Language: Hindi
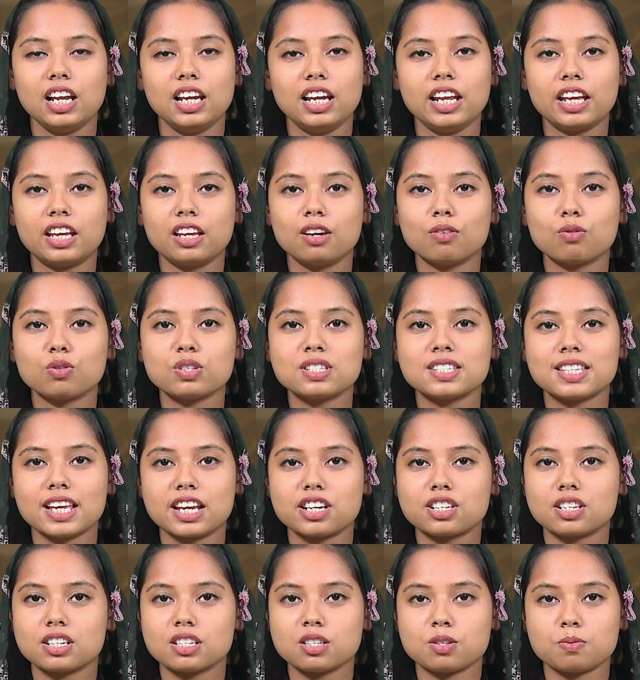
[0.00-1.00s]
लेकिन वो
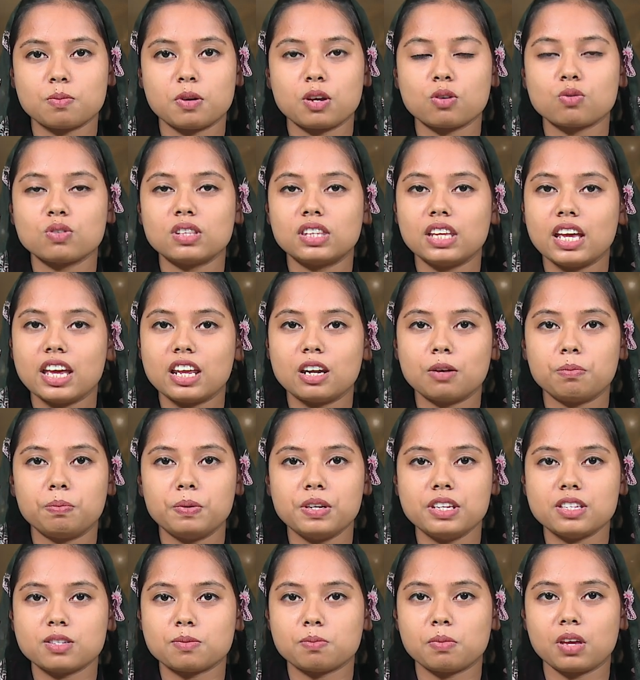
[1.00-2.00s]
सेशंस में उन
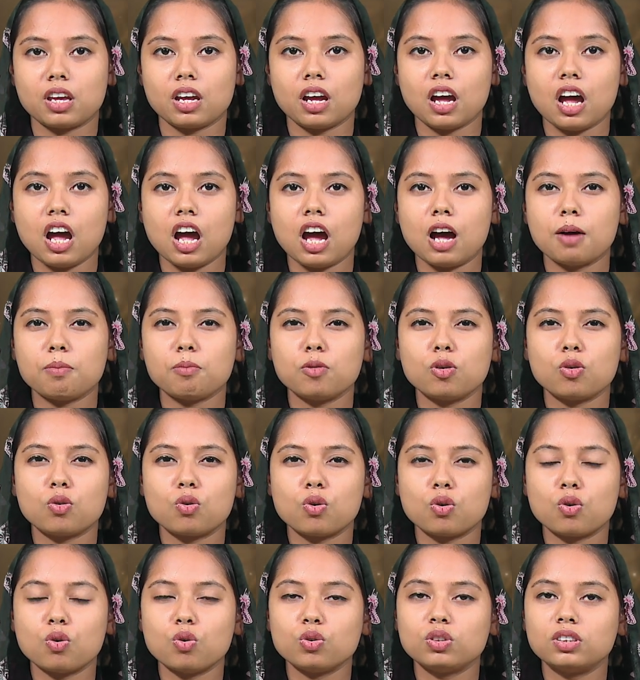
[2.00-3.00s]
थेरेपीज़ में हम
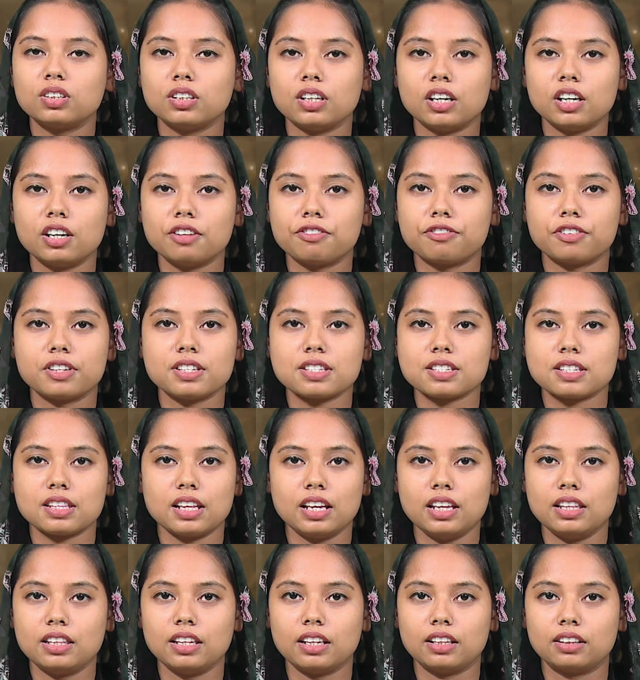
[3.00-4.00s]
लोगों को उतना डिफरेंस
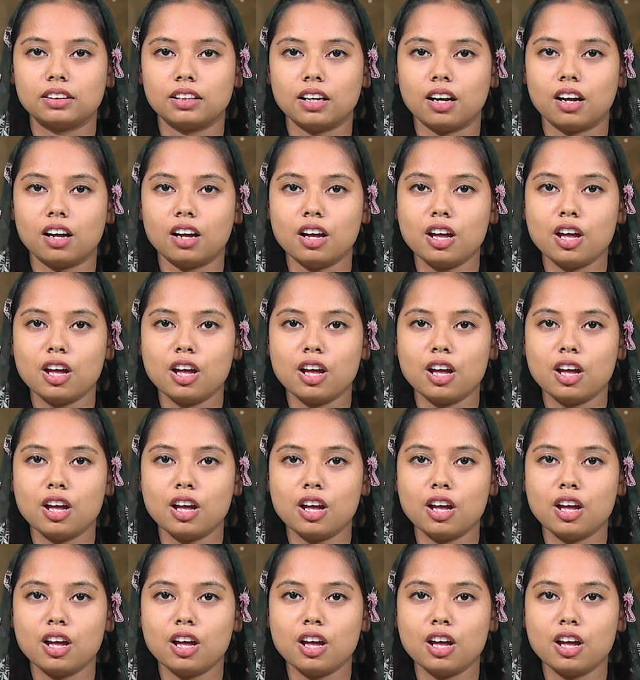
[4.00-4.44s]
नहीं दिखता